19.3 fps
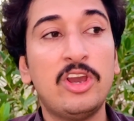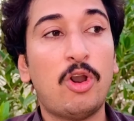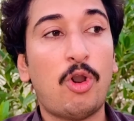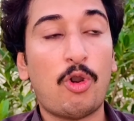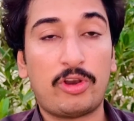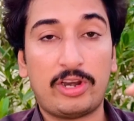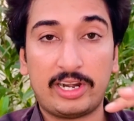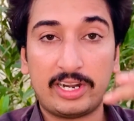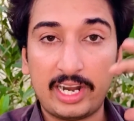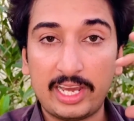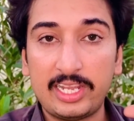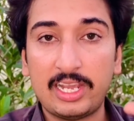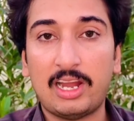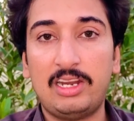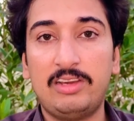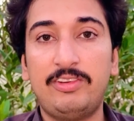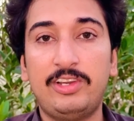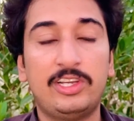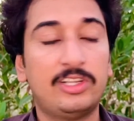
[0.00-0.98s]
और रगड़ई
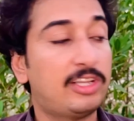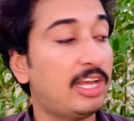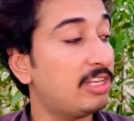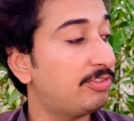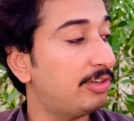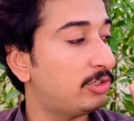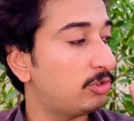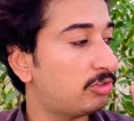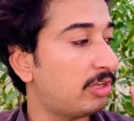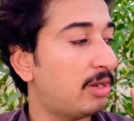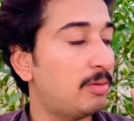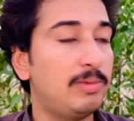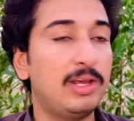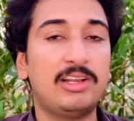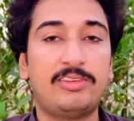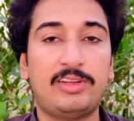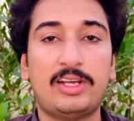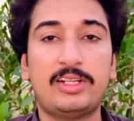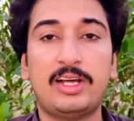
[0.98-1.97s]
वाली भी तो इस वजह तो सारा
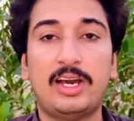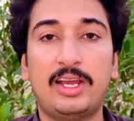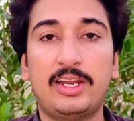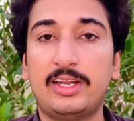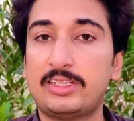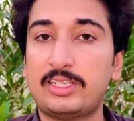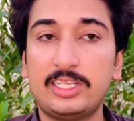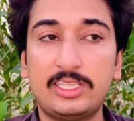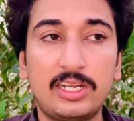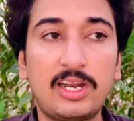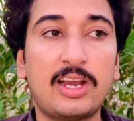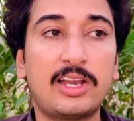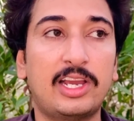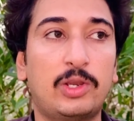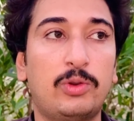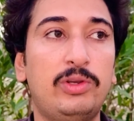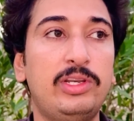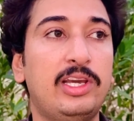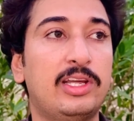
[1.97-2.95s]
बिल ज़्यादा है ना तो इतना आगे
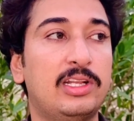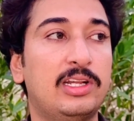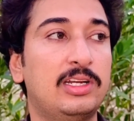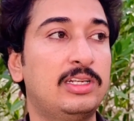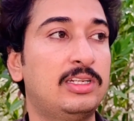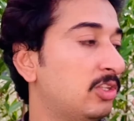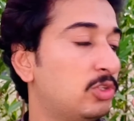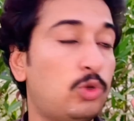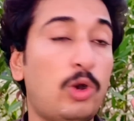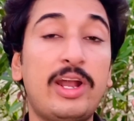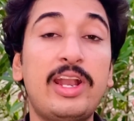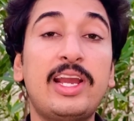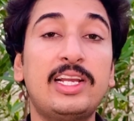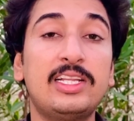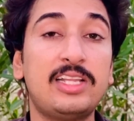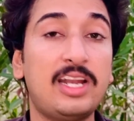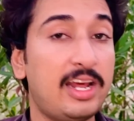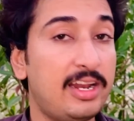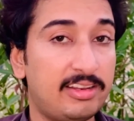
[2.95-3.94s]
कौन आता थोड़ा
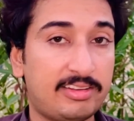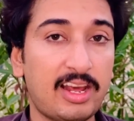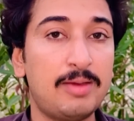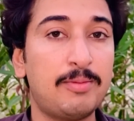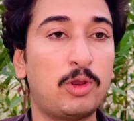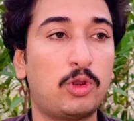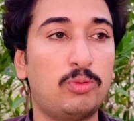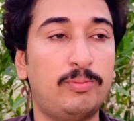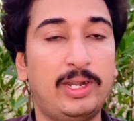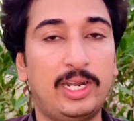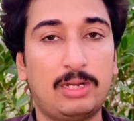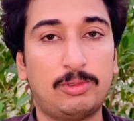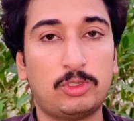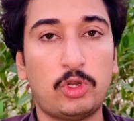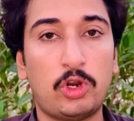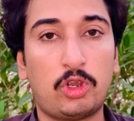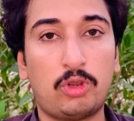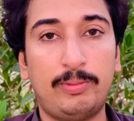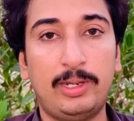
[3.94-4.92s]
कितना है मैं कमेंट में
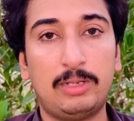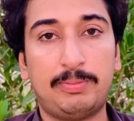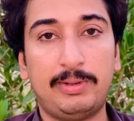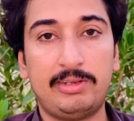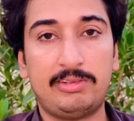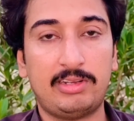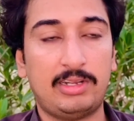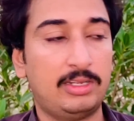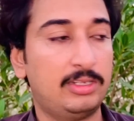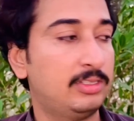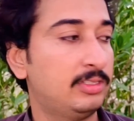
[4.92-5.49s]
थोड़ा कमेंट पढ़ सा